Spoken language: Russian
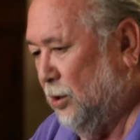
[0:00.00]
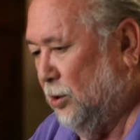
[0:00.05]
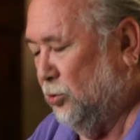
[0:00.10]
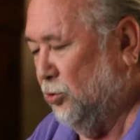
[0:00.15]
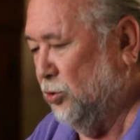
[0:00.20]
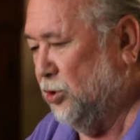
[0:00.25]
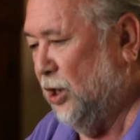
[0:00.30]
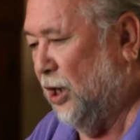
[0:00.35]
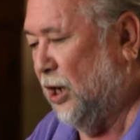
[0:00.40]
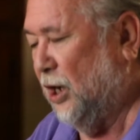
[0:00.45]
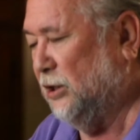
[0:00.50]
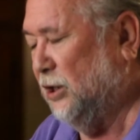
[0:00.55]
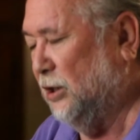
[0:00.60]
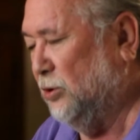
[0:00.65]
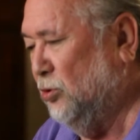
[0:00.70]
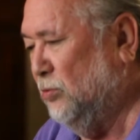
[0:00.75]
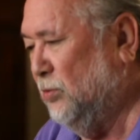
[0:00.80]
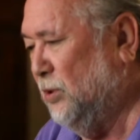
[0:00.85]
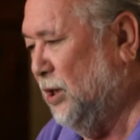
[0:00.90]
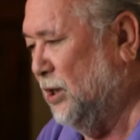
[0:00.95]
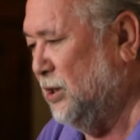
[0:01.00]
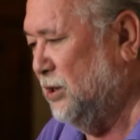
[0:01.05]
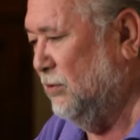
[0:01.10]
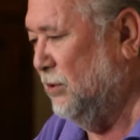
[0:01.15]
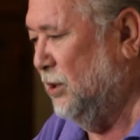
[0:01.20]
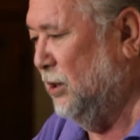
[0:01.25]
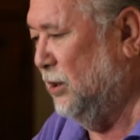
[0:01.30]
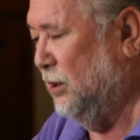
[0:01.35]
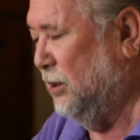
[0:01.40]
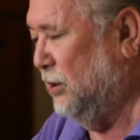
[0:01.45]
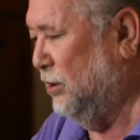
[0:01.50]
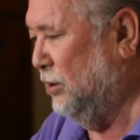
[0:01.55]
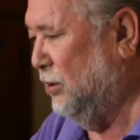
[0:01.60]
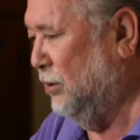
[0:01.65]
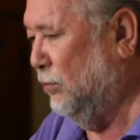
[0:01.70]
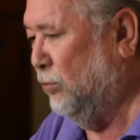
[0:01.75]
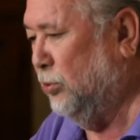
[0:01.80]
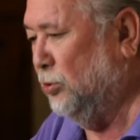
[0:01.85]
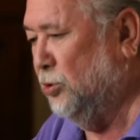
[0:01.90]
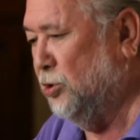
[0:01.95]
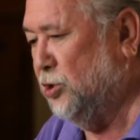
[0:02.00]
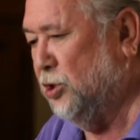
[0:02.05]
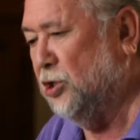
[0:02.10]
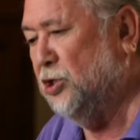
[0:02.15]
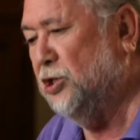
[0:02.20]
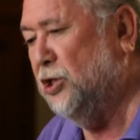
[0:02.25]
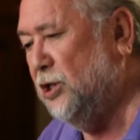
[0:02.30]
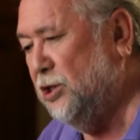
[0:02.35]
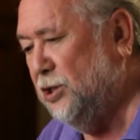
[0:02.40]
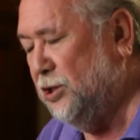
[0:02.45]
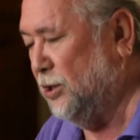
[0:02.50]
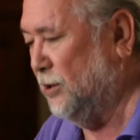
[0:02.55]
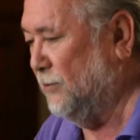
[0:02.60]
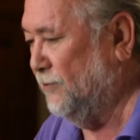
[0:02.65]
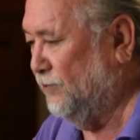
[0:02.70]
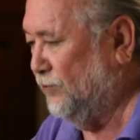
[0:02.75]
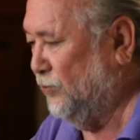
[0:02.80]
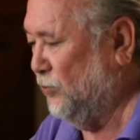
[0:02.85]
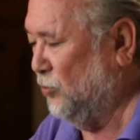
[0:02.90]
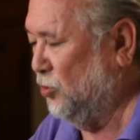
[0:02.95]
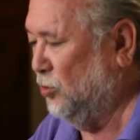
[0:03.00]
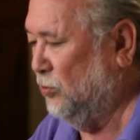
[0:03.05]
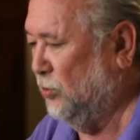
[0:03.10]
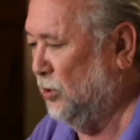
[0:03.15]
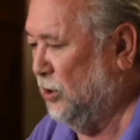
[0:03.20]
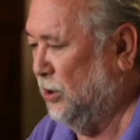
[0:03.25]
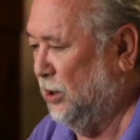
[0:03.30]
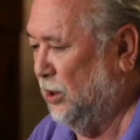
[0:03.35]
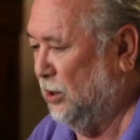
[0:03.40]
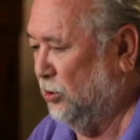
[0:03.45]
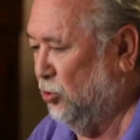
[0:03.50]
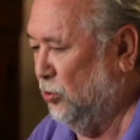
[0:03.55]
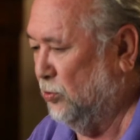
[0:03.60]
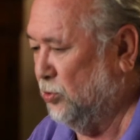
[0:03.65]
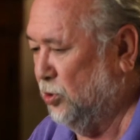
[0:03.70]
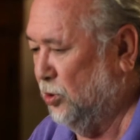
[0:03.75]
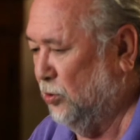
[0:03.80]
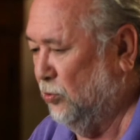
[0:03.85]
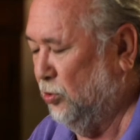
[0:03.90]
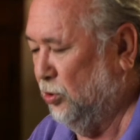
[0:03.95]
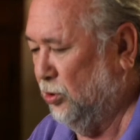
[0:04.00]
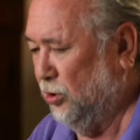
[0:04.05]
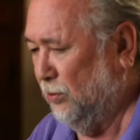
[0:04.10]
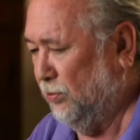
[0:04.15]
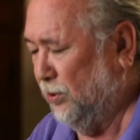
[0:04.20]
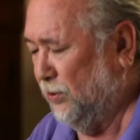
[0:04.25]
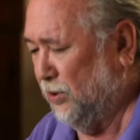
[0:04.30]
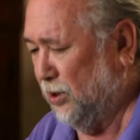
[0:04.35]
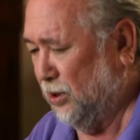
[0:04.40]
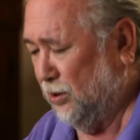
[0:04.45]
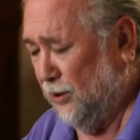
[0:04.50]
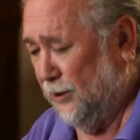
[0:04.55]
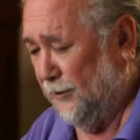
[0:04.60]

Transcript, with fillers: То есть я когда думал о своей будущей жизни, думал о том, что вот, например,